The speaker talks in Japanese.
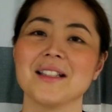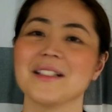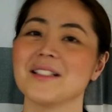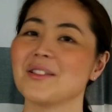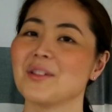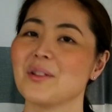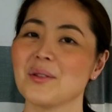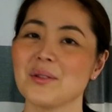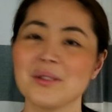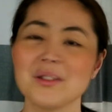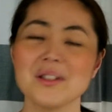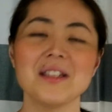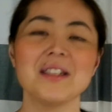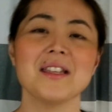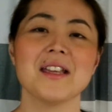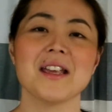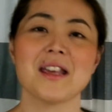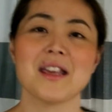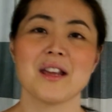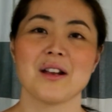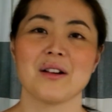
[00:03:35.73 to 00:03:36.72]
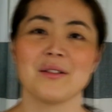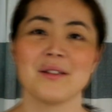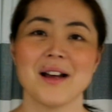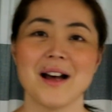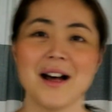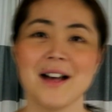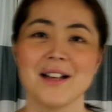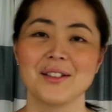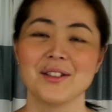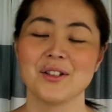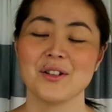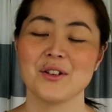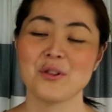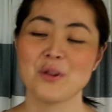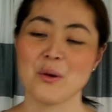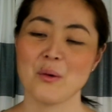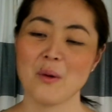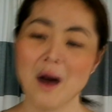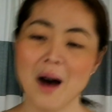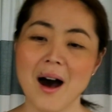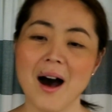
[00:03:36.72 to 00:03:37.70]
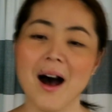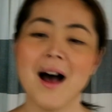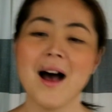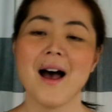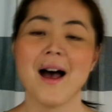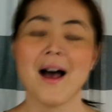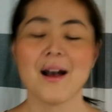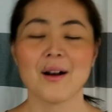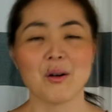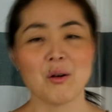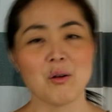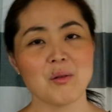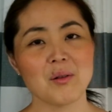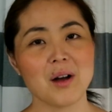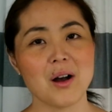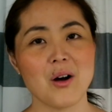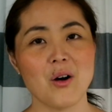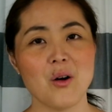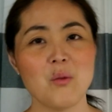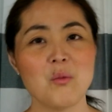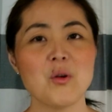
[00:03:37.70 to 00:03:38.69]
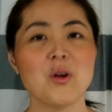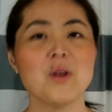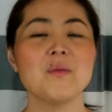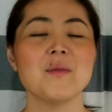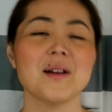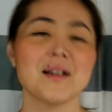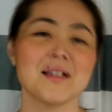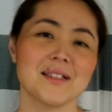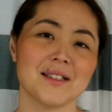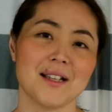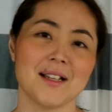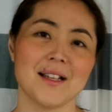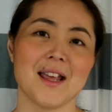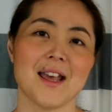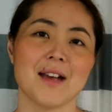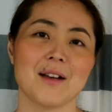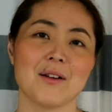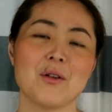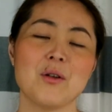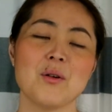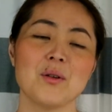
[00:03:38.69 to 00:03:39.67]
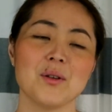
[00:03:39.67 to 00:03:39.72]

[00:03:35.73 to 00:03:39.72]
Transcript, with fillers: 上手にできるなーっていうのは今回思いましたね。